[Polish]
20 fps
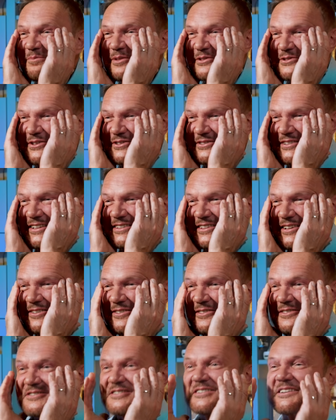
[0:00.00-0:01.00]
Początek
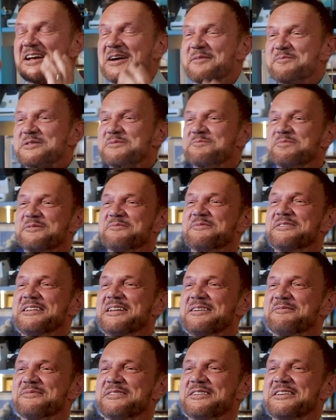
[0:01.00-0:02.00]
tego odcinka
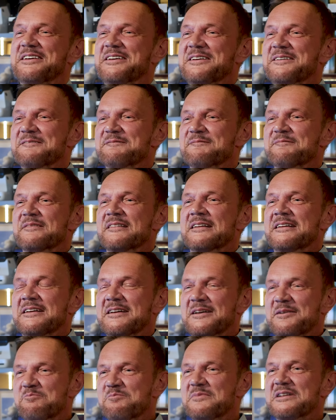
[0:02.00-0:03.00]
przypomina mi
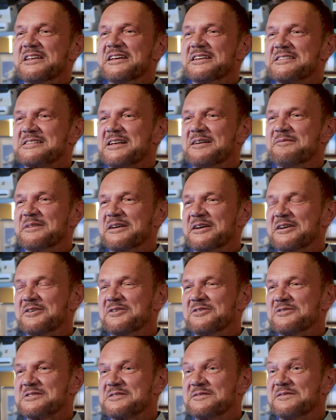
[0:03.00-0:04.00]
mnie
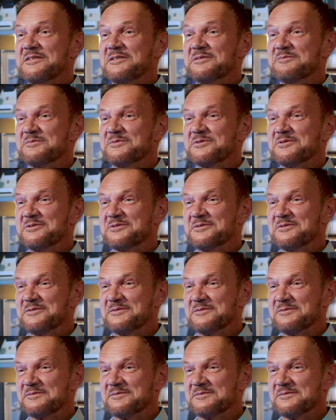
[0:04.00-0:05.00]
samego z filmu
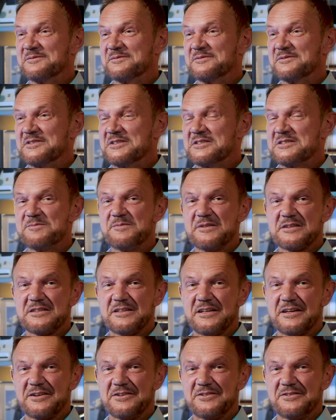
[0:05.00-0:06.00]
Nic
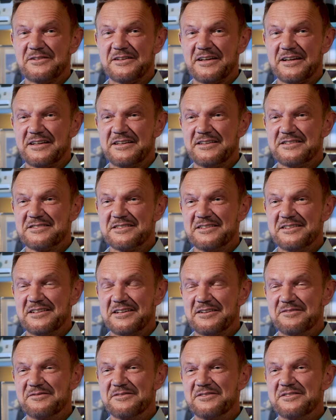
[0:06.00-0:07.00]
Śmiesznego. Jak idzie
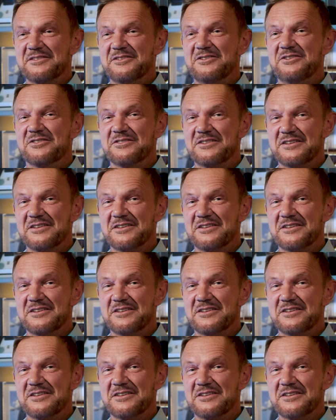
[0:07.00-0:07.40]
na mówi, o